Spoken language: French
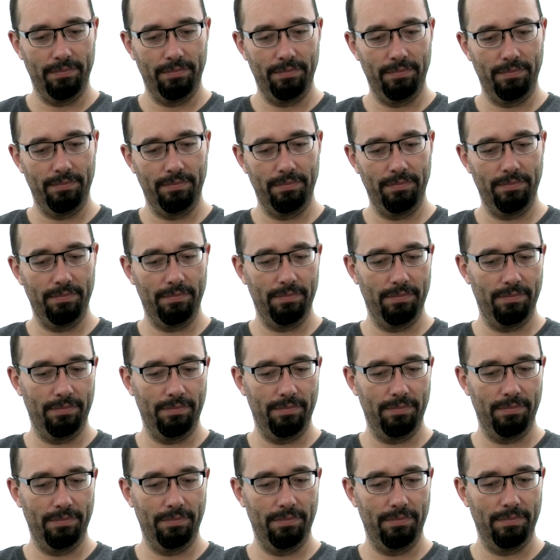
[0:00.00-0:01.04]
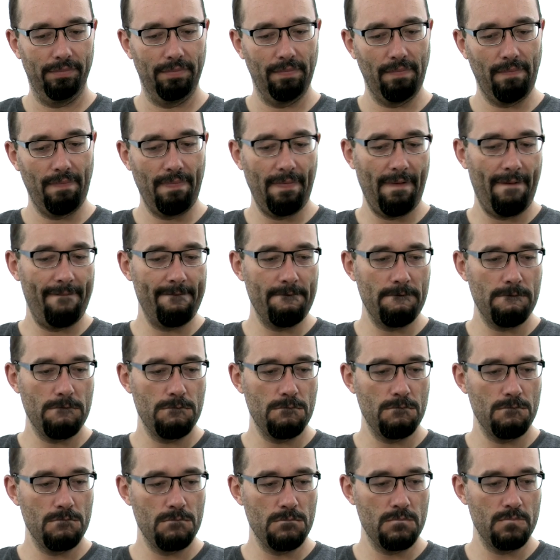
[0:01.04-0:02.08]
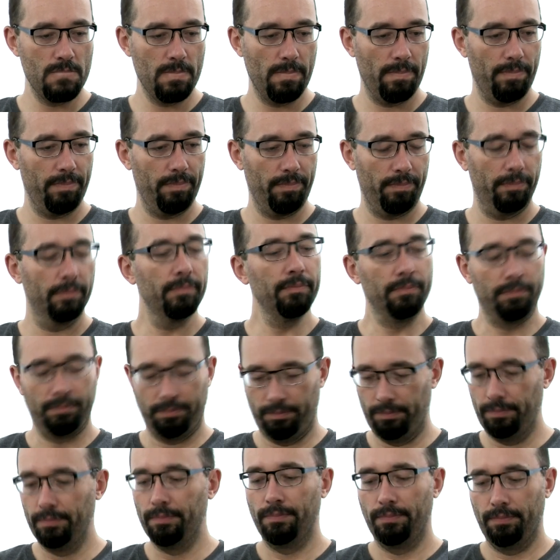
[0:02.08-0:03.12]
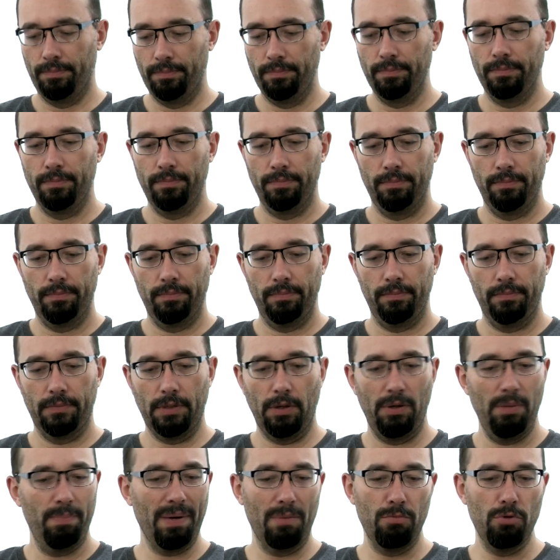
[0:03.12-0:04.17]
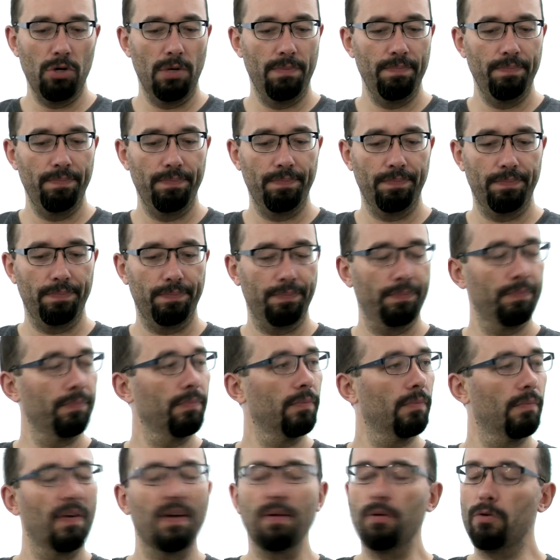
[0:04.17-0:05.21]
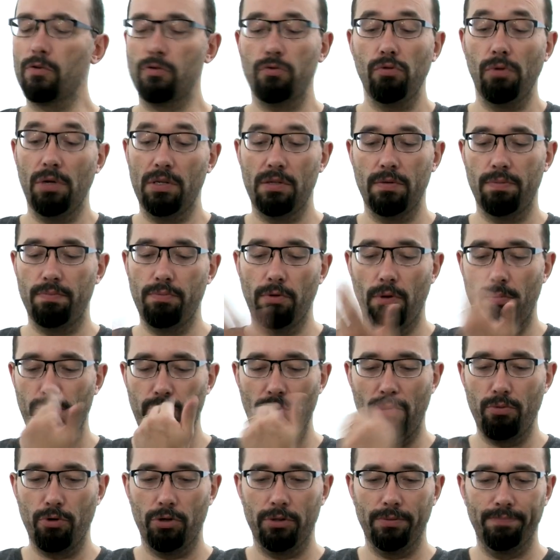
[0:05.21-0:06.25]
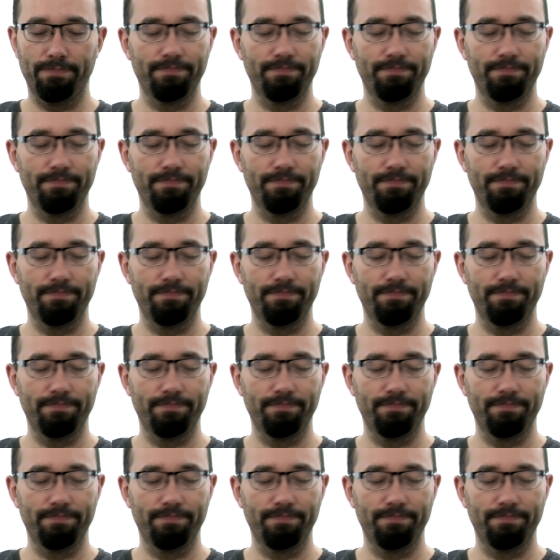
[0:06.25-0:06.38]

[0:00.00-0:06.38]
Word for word: a bloqué Mathilde tout à l'heure, elle s'est carrément repris, elle a fait, euh, puis elle a gagné la partie. Donc, euh, pas moi. Donc là, ah, vraiment, c'était l'idée, c'était de